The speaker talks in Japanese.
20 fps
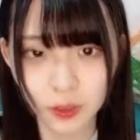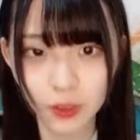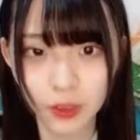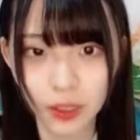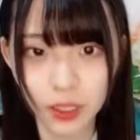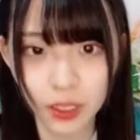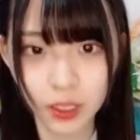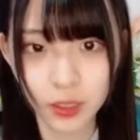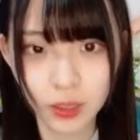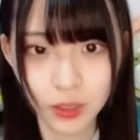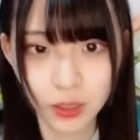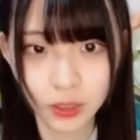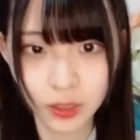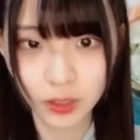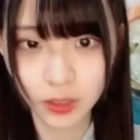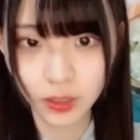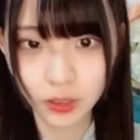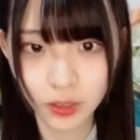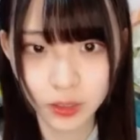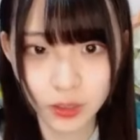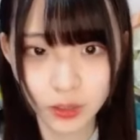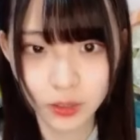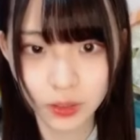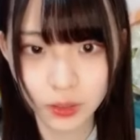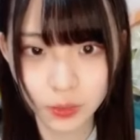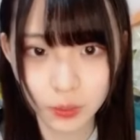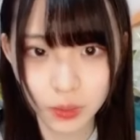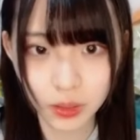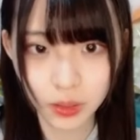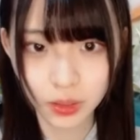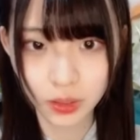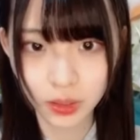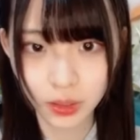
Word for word: といてそうめっ